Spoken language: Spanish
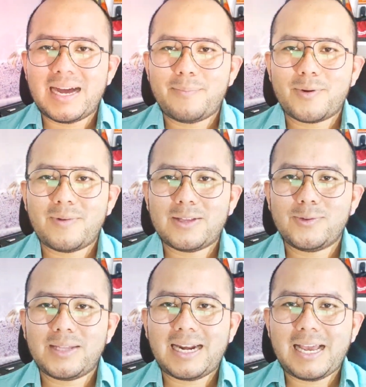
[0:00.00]
ha
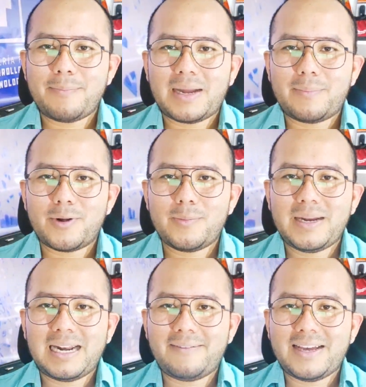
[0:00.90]
aprobado una ley para
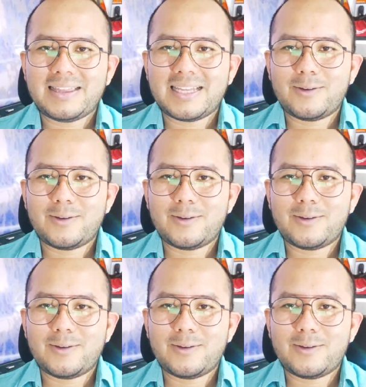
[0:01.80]
prohibir la venta